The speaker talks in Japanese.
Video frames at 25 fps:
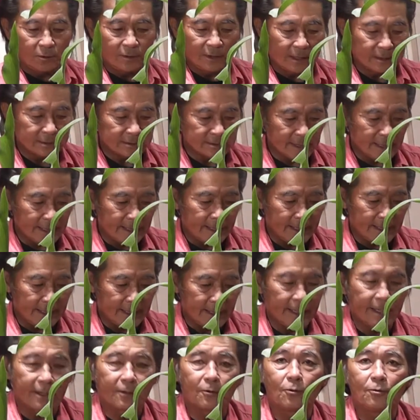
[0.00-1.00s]
りあえずね、
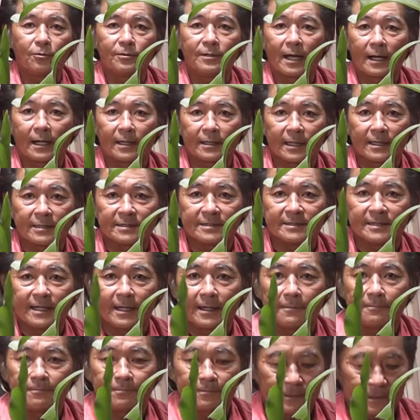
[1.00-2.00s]
えー、こんな形
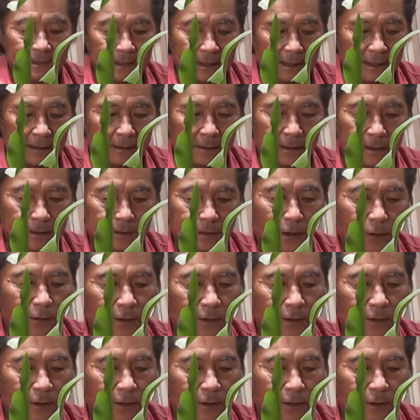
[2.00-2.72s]
であの、ね、倒